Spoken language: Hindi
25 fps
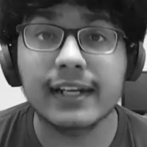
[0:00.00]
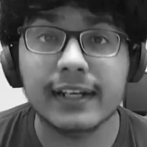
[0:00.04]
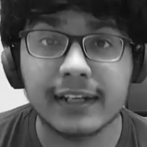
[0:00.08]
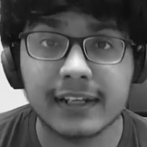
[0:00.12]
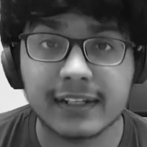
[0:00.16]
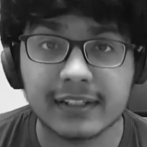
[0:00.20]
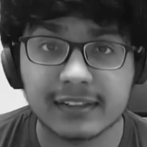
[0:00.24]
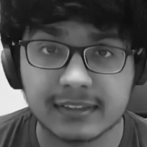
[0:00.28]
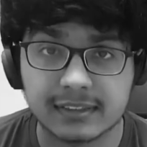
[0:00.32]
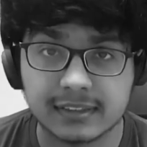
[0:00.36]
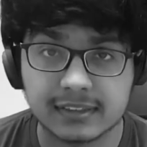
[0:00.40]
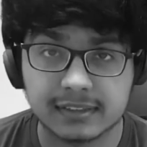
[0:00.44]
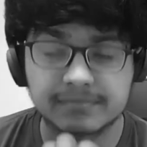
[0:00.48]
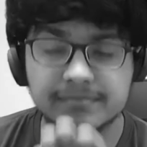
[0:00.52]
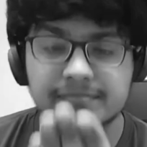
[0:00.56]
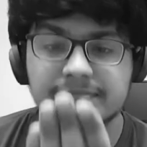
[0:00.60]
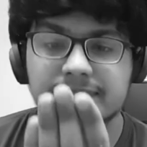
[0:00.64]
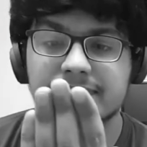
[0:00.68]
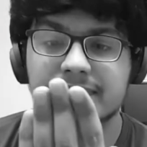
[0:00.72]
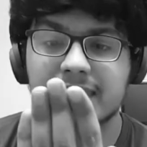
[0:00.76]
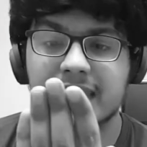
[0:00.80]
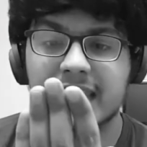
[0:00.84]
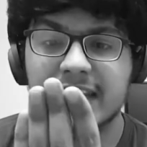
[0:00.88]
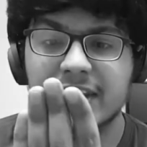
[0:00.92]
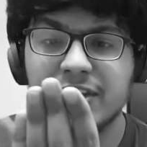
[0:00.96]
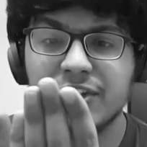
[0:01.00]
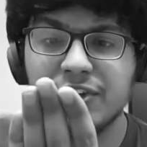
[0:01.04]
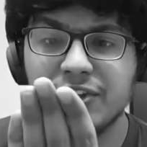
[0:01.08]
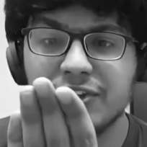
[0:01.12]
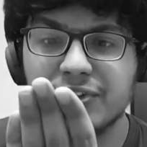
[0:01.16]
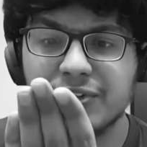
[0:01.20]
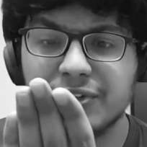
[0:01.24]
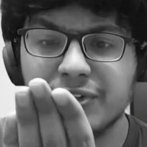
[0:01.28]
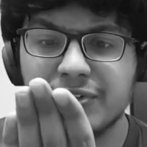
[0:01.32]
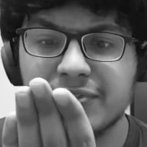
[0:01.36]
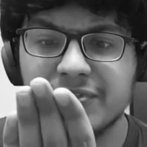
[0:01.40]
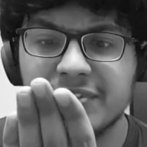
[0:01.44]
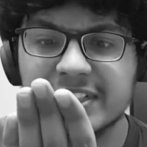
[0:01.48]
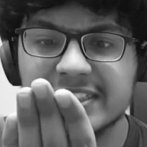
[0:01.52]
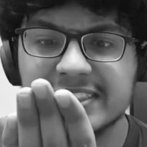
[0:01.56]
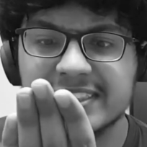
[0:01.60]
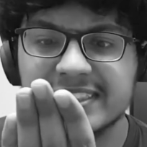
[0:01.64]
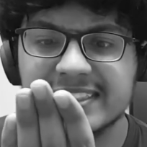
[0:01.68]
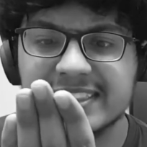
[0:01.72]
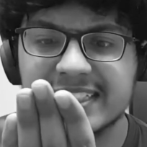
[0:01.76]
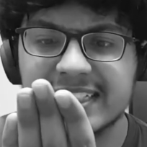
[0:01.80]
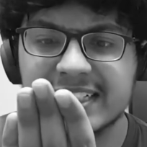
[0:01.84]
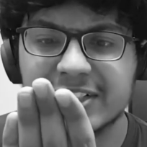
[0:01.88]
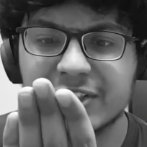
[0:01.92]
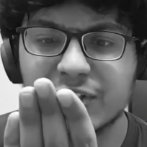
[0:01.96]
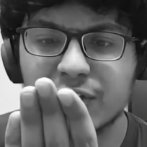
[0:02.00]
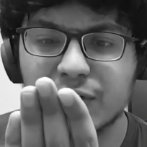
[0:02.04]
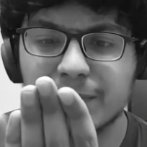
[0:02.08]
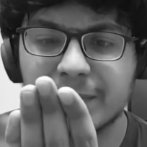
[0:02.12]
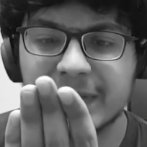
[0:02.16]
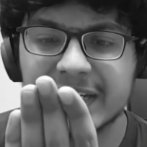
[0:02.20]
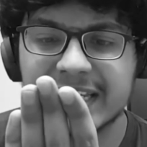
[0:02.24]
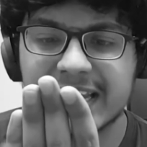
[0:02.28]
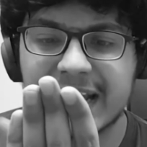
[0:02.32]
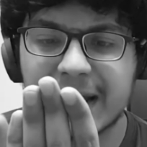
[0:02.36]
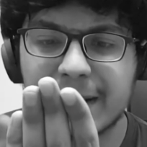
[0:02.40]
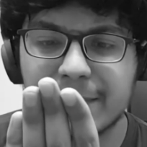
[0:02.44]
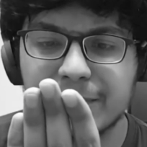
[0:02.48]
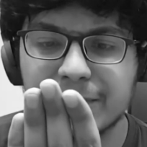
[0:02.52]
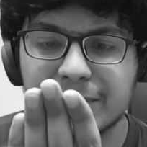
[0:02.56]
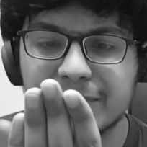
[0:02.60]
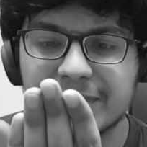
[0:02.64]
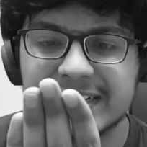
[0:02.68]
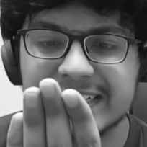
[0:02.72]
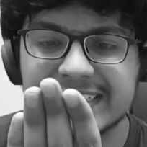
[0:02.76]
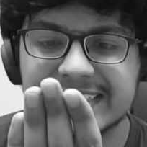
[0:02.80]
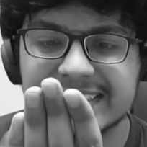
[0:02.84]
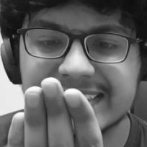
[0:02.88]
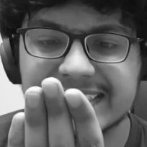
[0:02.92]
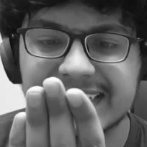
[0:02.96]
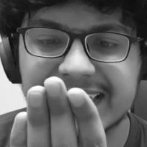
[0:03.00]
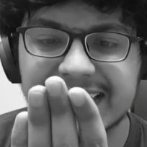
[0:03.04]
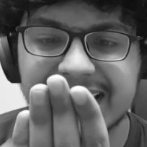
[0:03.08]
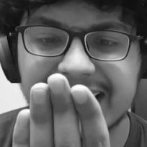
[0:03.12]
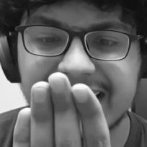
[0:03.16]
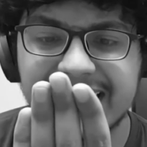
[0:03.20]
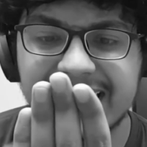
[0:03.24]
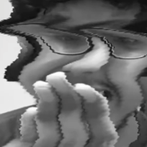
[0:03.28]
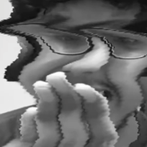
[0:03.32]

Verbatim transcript: इंडियंस देखिए यूट्यूब वर्सेस टिकटॉक में क्या प्रोग्रेस है